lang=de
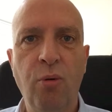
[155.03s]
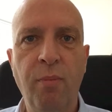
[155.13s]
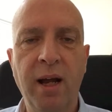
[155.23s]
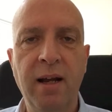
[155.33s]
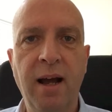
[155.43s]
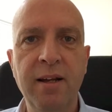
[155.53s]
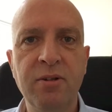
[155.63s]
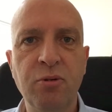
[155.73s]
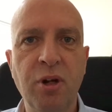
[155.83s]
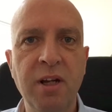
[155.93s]
um mein
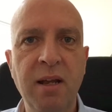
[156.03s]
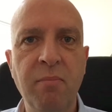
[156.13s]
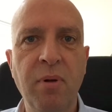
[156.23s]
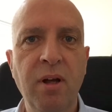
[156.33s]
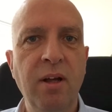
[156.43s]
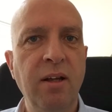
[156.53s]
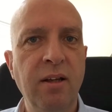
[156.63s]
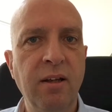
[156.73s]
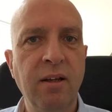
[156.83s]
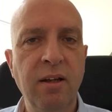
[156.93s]
kleines Unternehmen
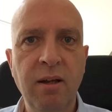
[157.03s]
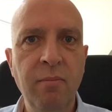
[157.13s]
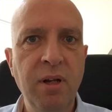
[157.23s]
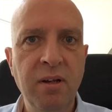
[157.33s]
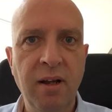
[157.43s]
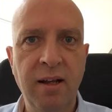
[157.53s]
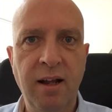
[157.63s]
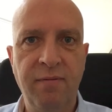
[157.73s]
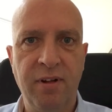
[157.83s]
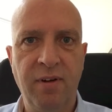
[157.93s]
im
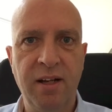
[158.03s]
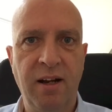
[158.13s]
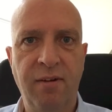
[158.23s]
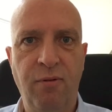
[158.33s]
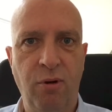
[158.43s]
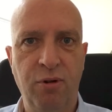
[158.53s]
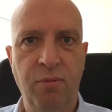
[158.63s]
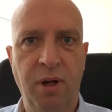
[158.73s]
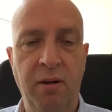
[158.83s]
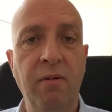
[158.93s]
Internet etwas weiter nach vorne
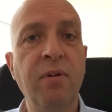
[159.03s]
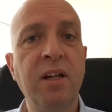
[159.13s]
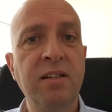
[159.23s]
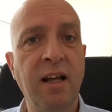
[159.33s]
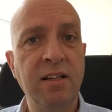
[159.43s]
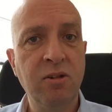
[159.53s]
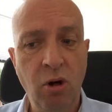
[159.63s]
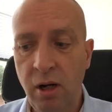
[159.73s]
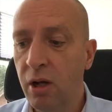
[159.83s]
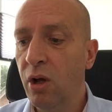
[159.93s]
zu bringen. Ich finde das ganz
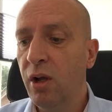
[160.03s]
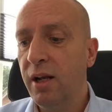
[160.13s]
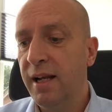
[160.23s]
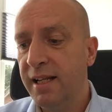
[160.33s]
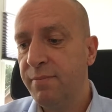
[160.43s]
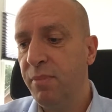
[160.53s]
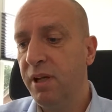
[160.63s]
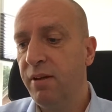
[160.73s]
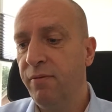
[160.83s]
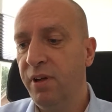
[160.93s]
toll. Lässt
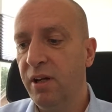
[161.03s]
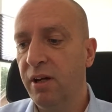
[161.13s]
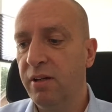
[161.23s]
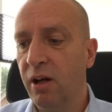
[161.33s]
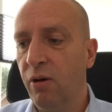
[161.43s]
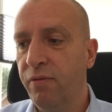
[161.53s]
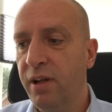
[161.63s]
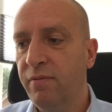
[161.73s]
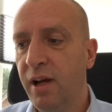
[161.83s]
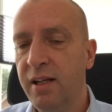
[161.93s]
mich wieder darauf
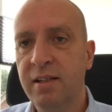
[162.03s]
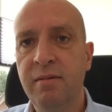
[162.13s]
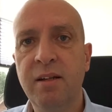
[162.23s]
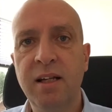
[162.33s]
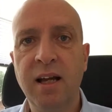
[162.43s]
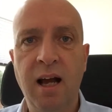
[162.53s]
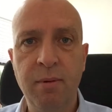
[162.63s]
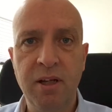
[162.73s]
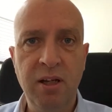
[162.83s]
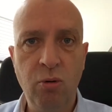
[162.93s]
hinweisen. Ich
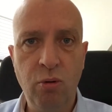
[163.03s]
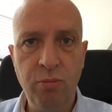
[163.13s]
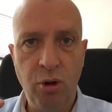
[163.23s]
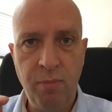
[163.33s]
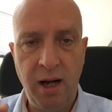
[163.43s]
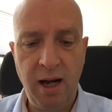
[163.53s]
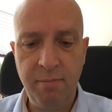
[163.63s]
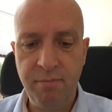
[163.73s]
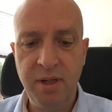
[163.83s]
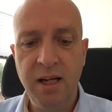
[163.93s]
habe hier oben nochmal
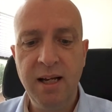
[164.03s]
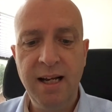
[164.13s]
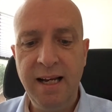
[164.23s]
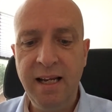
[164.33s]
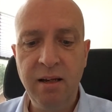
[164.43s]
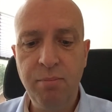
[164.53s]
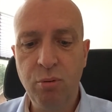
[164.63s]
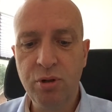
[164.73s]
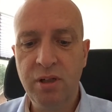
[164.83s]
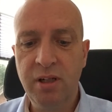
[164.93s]
einen Link
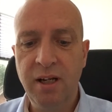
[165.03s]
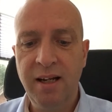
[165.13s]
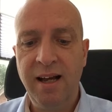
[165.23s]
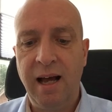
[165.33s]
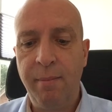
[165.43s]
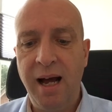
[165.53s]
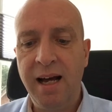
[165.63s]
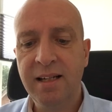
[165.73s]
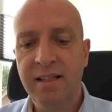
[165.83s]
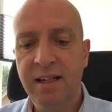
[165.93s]
gepostet. Am
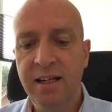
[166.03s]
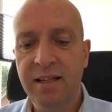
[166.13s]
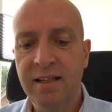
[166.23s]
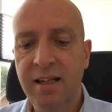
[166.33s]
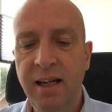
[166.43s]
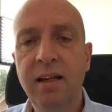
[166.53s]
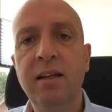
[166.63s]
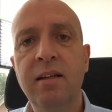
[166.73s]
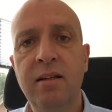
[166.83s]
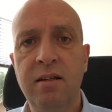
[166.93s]

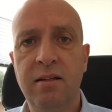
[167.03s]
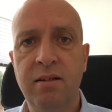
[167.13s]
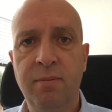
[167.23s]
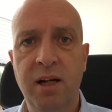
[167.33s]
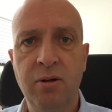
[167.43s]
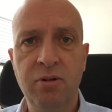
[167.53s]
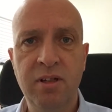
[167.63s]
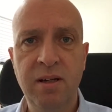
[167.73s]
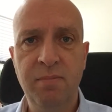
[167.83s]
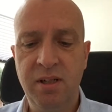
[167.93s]
18.10.
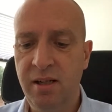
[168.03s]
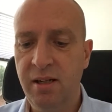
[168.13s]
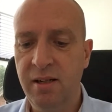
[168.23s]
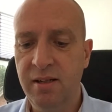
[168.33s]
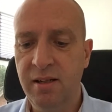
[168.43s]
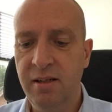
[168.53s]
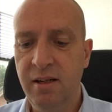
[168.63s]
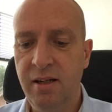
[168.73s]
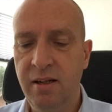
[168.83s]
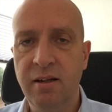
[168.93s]
2017
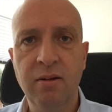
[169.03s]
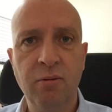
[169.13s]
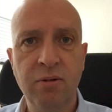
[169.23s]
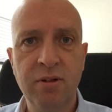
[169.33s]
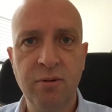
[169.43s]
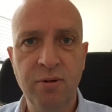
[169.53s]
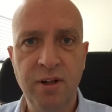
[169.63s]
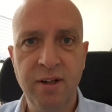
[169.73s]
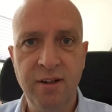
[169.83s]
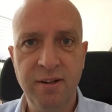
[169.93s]
sind die Jungs
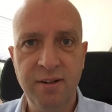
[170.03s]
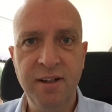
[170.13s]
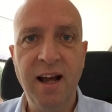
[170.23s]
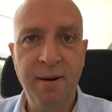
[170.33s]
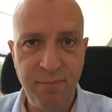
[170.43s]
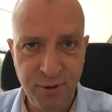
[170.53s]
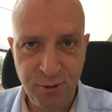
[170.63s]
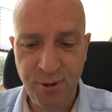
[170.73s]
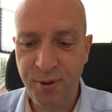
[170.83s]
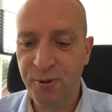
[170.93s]
und äh, die Damen,
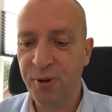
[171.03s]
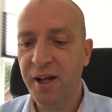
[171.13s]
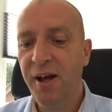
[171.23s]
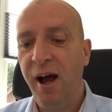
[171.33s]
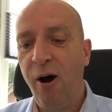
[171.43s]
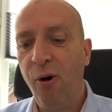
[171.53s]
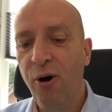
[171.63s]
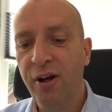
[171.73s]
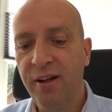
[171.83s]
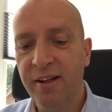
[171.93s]
Entschuldigung,
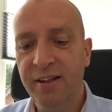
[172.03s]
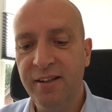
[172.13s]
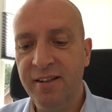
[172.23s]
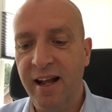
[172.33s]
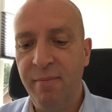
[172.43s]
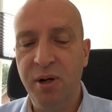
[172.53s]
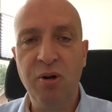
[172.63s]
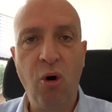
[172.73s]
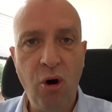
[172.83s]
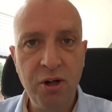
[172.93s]
auch in
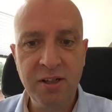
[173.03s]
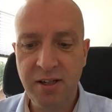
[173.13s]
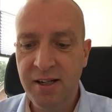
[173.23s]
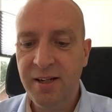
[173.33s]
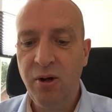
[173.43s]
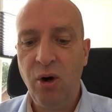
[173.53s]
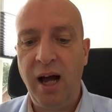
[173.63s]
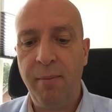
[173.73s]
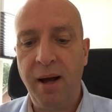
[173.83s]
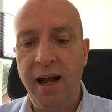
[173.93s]
Delmenhorst,
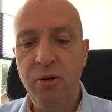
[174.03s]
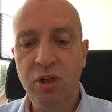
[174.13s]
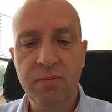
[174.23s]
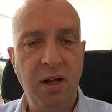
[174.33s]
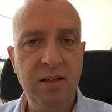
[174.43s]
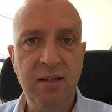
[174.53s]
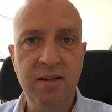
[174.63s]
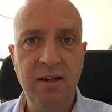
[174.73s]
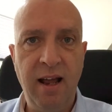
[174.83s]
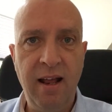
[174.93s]
am
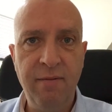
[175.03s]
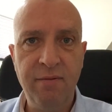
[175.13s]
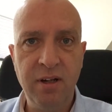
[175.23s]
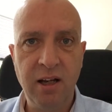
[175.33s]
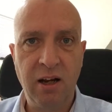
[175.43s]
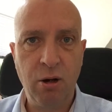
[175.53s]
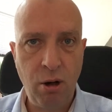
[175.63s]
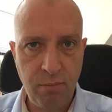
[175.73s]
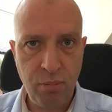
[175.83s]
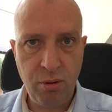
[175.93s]
21.11. in
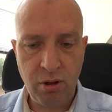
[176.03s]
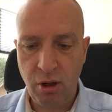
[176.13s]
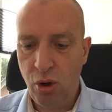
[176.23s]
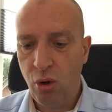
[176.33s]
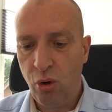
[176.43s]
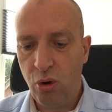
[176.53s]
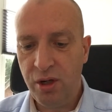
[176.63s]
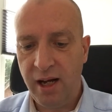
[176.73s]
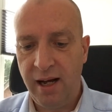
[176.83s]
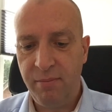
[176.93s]
Kloppenburg
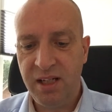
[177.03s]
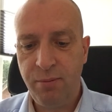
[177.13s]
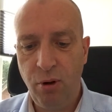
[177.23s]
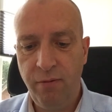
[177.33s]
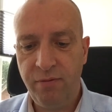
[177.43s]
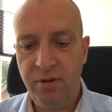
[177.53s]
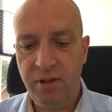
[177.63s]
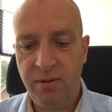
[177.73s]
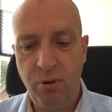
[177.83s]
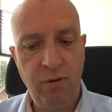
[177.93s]
und am
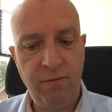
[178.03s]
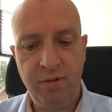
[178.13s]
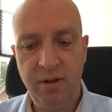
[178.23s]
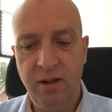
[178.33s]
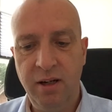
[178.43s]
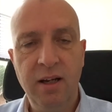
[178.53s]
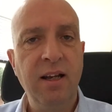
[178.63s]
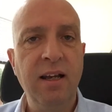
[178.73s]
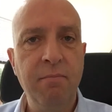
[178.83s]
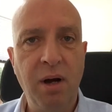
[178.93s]
12.12. .12.
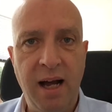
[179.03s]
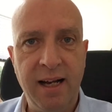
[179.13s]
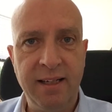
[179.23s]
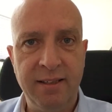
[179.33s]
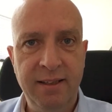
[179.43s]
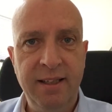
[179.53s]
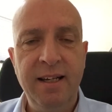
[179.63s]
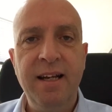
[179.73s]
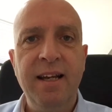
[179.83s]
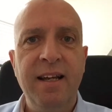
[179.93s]
in Brake.
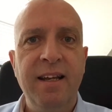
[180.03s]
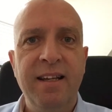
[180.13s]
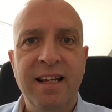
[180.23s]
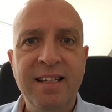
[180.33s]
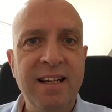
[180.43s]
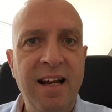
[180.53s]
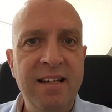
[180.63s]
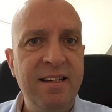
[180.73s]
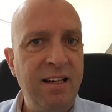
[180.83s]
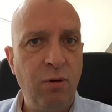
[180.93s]
Das ist
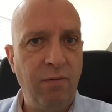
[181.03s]
alles nicht